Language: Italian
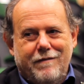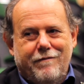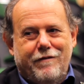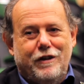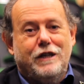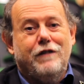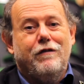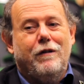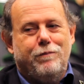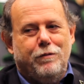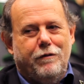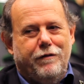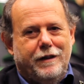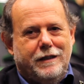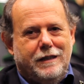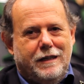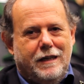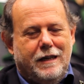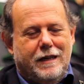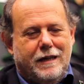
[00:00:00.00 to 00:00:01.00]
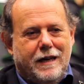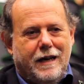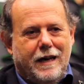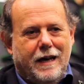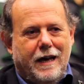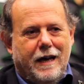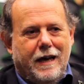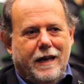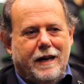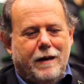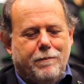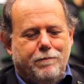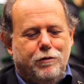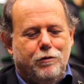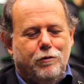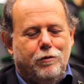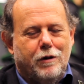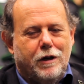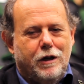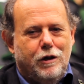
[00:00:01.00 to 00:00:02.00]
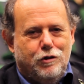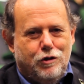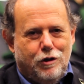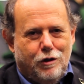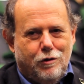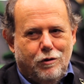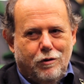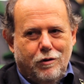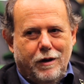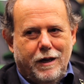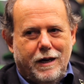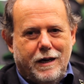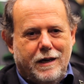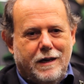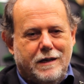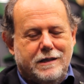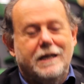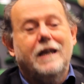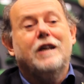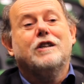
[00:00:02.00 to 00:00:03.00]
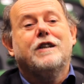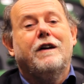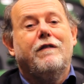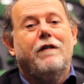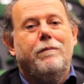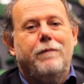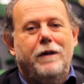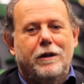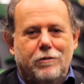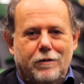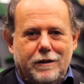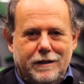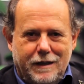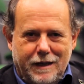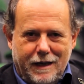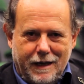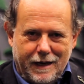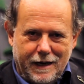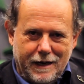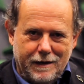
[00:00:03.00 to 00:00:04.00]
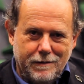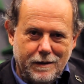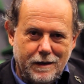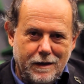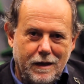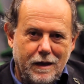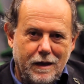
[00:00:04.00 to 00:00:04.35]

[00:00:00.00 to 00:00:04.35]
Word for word: faceva più fatica, era più rigido, era, si lasciava meno andare.